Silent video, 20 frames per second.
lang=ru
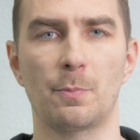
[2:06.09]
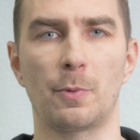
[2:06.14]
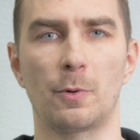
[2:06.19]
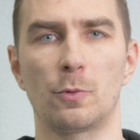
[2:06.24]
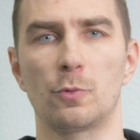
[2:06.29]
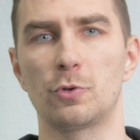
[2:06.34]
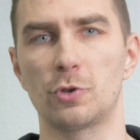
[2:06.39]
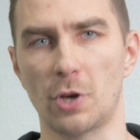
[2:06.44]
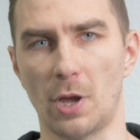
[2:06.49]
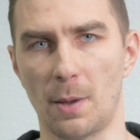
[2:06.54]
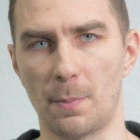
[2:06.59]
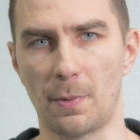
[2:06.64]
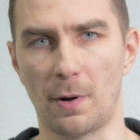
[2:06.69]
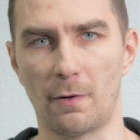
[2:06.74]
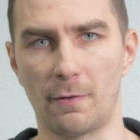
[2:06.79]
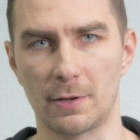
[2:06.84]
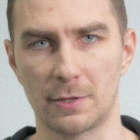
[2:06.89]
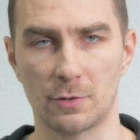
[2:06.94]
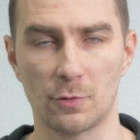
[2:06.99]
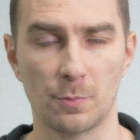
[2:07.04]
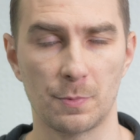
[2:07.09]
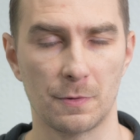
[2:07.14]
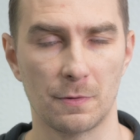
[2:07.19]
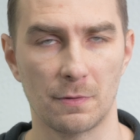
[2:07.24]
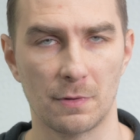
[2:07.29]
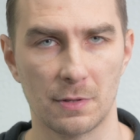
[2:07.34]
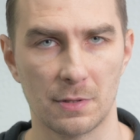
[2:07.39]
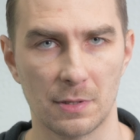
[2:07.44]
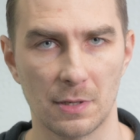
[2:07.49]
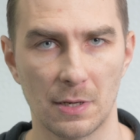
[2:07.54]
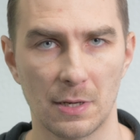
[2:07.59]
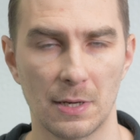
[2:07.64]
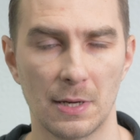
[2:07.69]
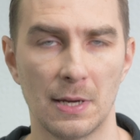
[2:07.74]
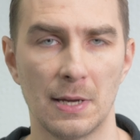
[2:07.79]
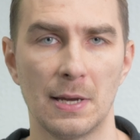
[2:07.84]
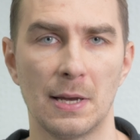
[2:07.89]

получая право собственности